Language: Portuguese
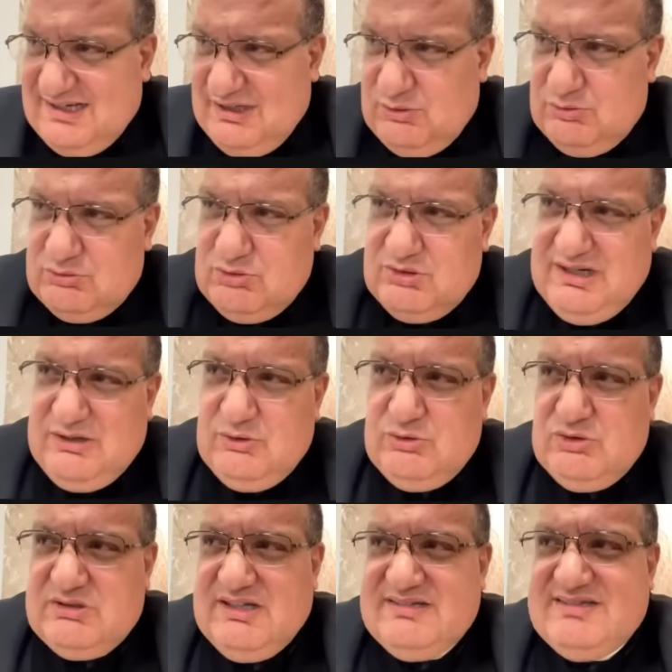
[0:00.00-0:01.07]
que com toda a
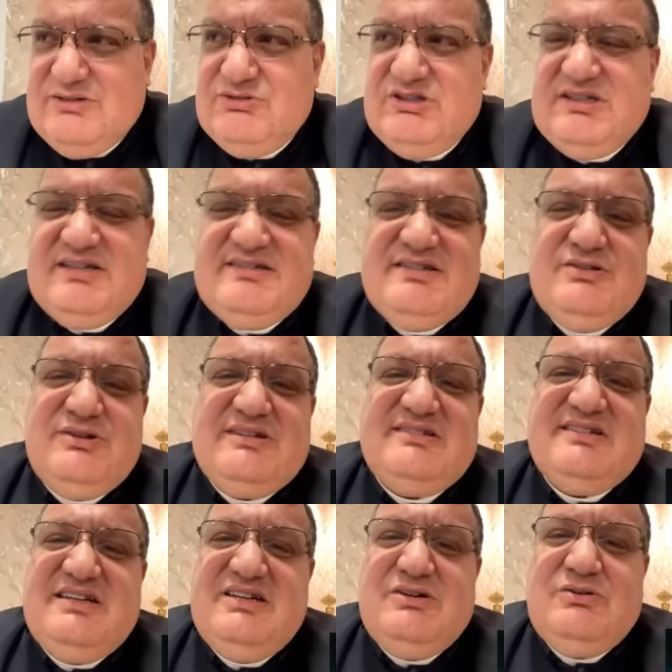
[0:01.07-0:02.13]
conotação de ter sido às
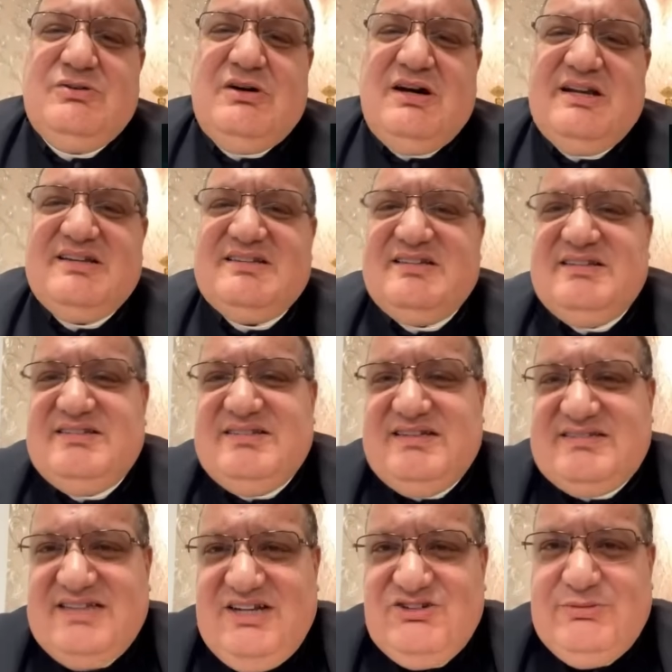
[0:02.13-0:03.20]
5 horas e
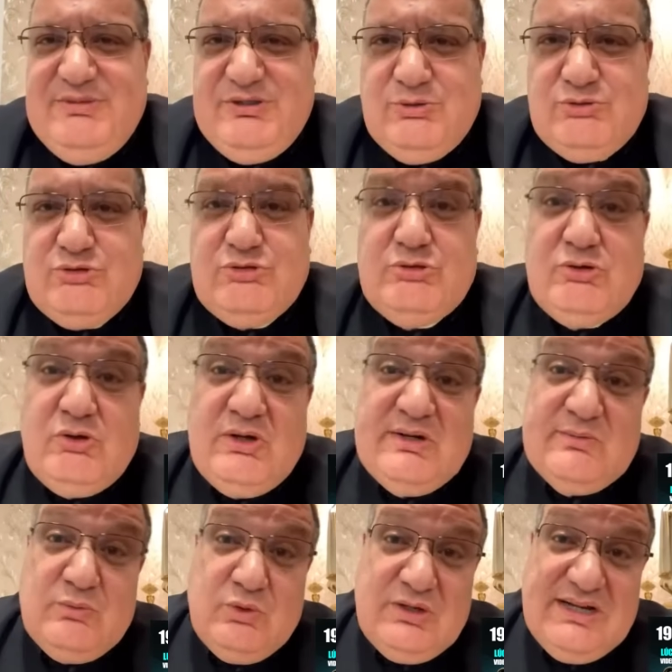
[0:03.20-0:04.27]
17 minutos no
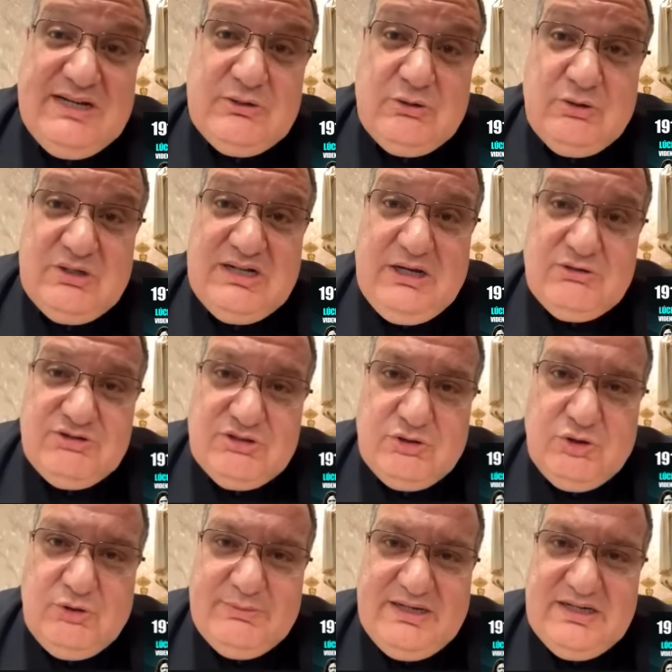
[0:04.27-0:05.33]
horário local de
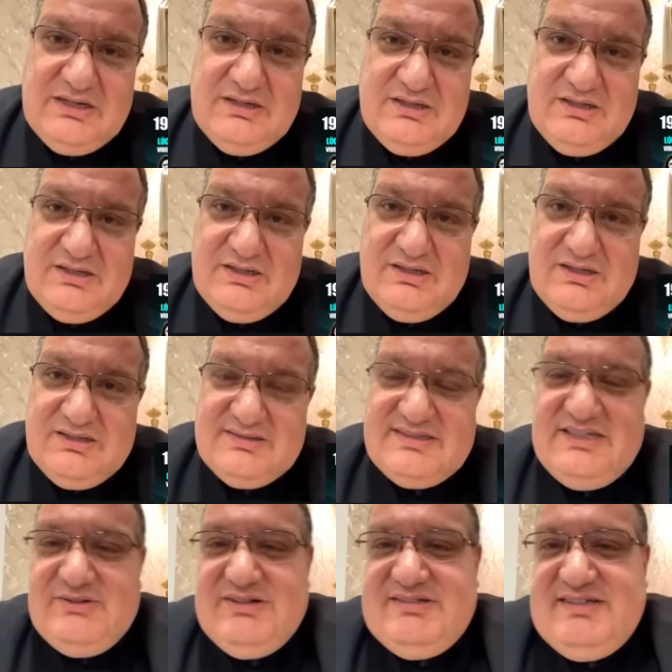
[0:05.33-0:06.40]
Roma,
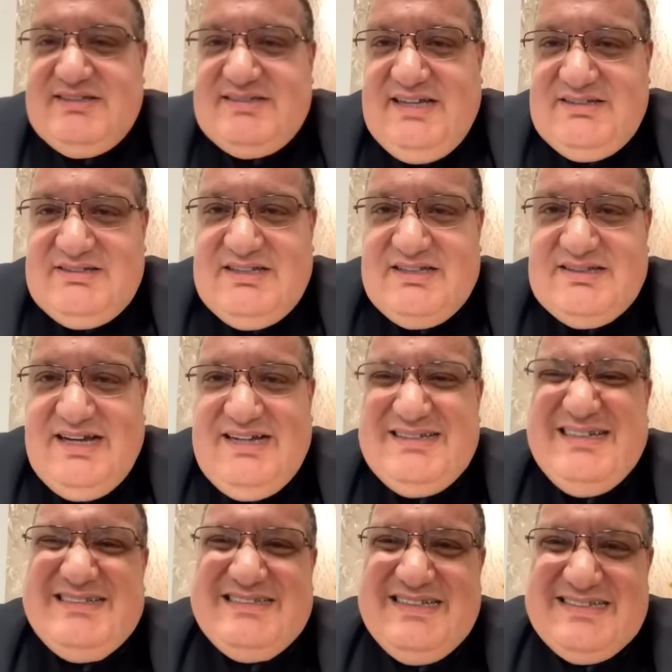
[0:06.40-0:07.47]
5 e 17 da tarde
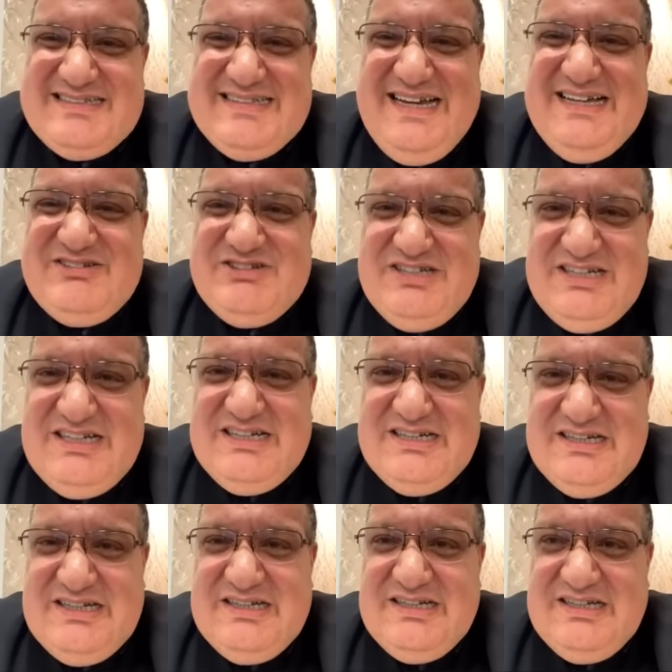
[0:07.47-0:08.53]
é 17 e
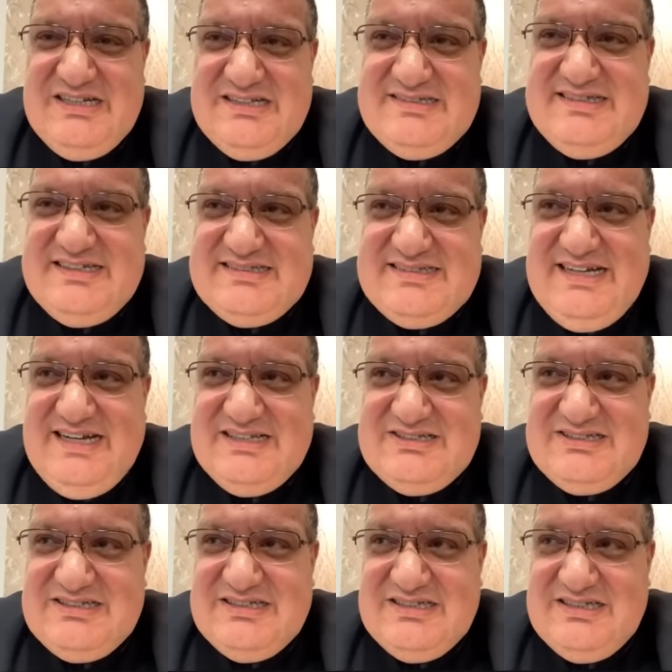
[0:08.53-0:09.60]

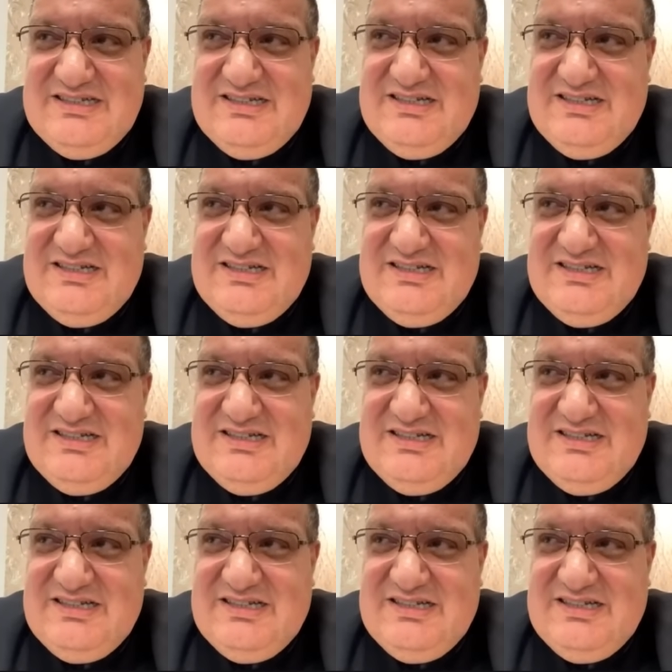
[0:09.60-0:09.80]
17.